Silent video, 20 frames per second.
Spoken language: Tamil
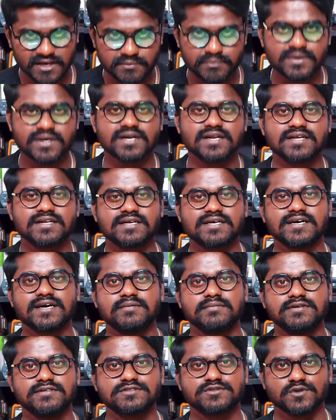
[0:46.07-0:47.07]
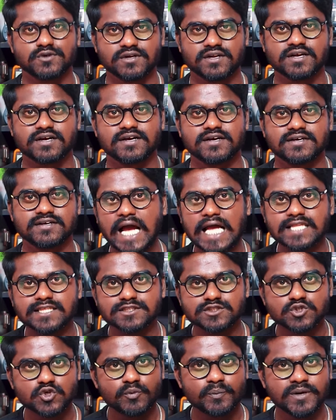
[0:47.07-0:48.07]
வாய்ப்புகள் இருக்குது அப்படின்னு சொல்கிறாங்க அண்ட்
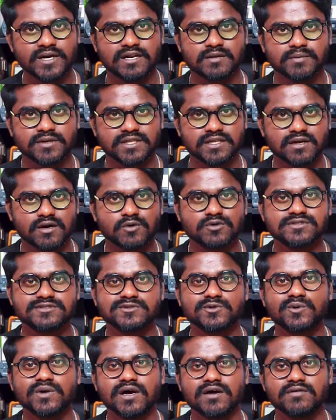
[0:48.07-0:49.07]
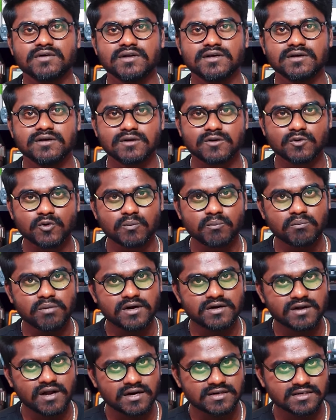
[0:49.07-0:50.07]
ஜூபிட்டரில் பார்த்தீங்கன்னா ஒரு சூறாவளி ரொம்ப
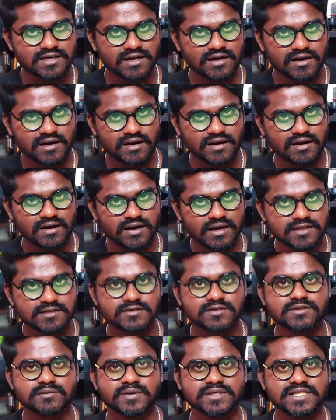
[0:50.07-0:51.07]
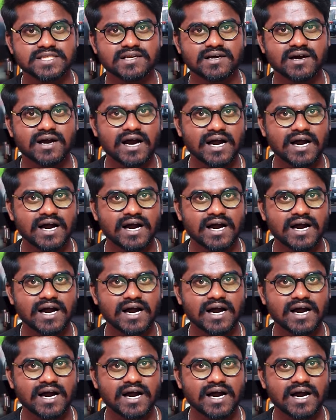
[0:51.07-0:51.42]
நாட்களாக இது வந்து பார்த்தீங்கன்னா